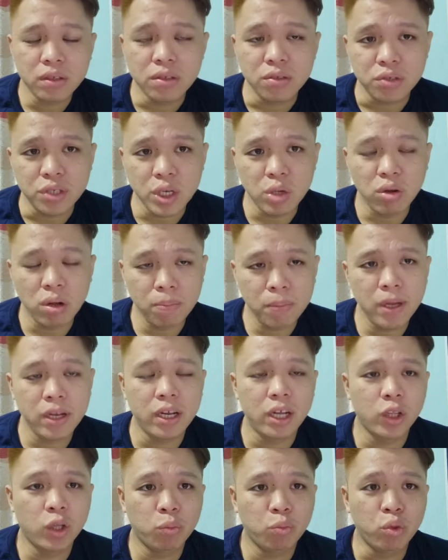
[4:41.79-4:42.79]

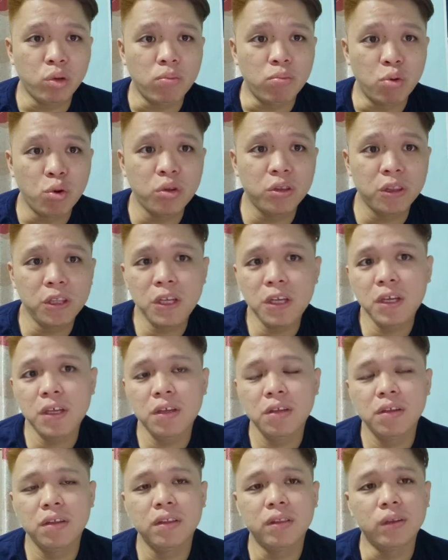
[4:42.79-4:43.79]
jawaban ataupun
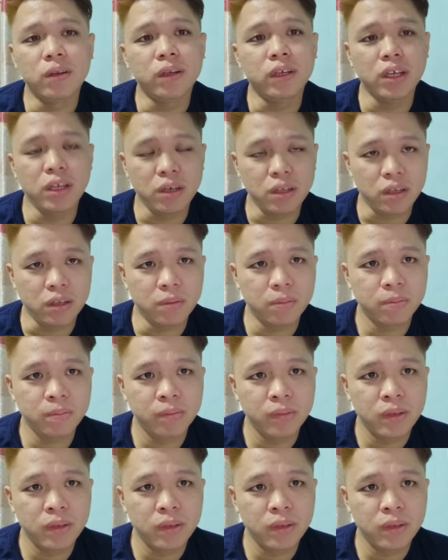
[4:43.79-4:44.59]
bukti terkini.